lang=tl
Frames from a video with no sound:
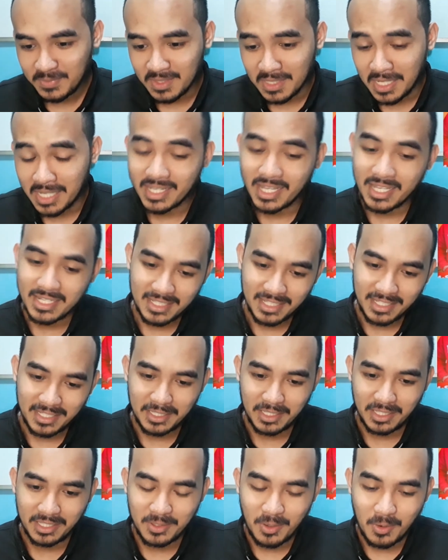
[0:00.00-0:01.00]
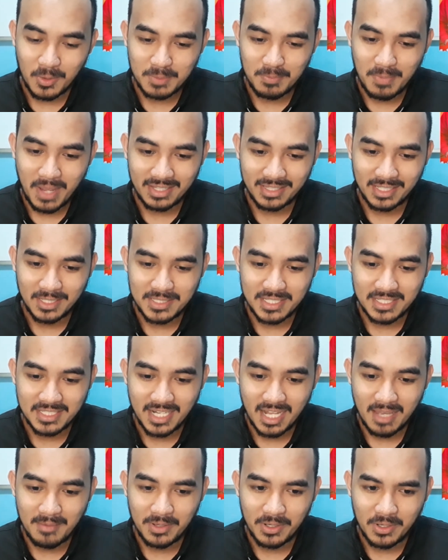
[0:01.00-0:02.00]
again, it, it goes back din sa
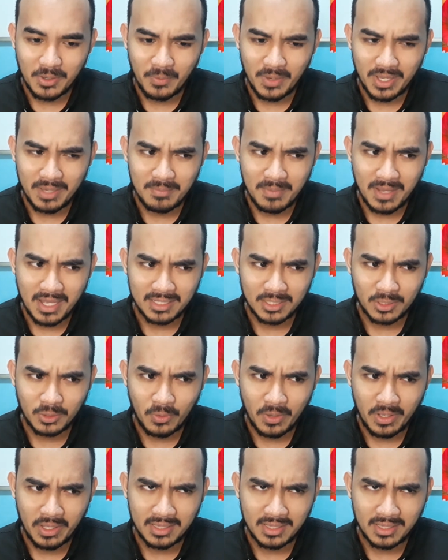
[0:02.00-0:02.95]
sinabi ko way back to